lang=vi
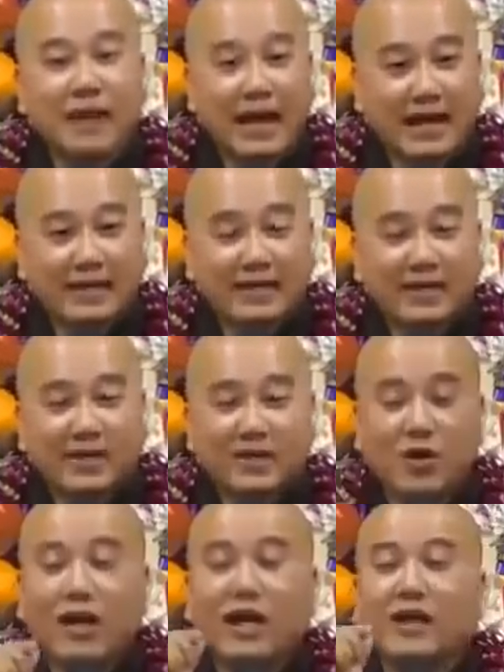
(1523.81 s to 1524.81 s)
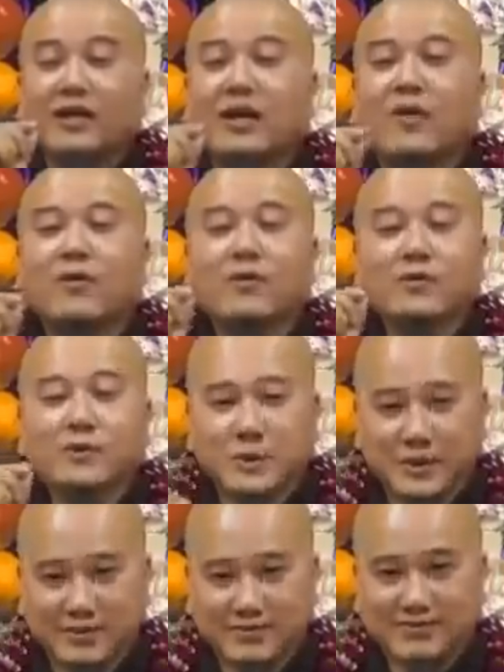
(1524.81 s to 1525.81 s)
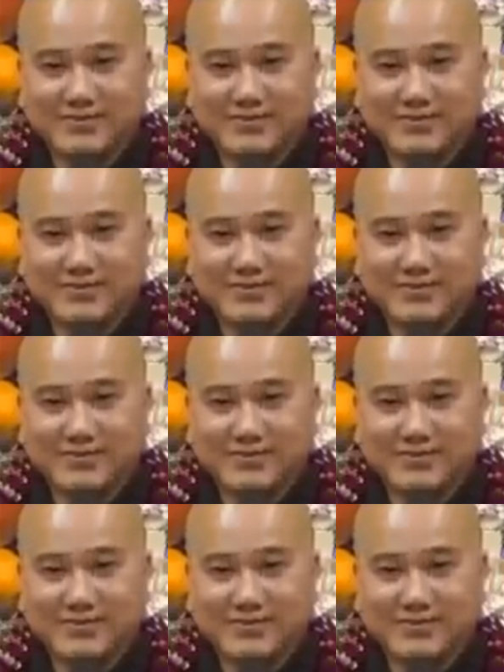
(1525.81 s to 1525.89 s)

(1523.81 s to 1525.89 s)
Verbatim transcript: lại, gọi là khẩu truyền.